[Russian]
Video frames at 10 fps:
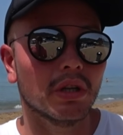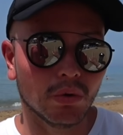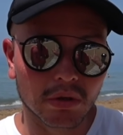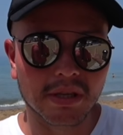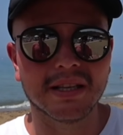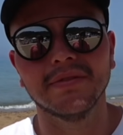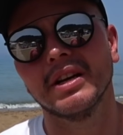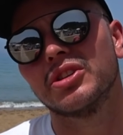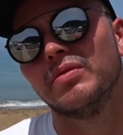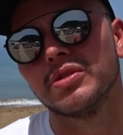Ну, кстати, в
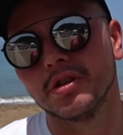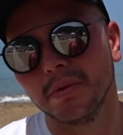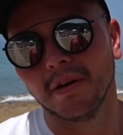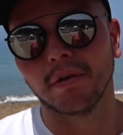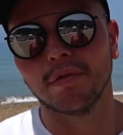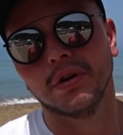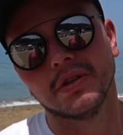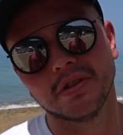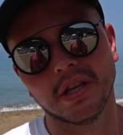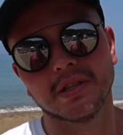наши 8 евро входит,
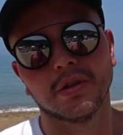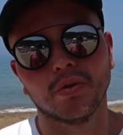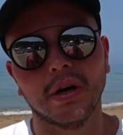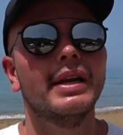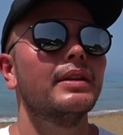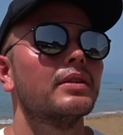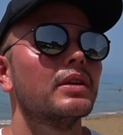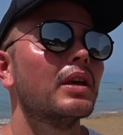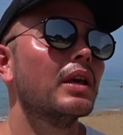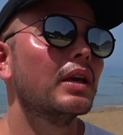естественно, туалет
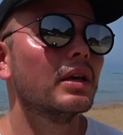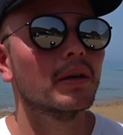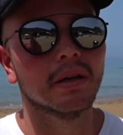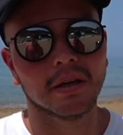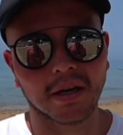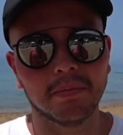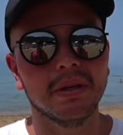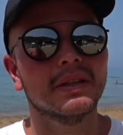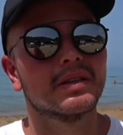и кабина.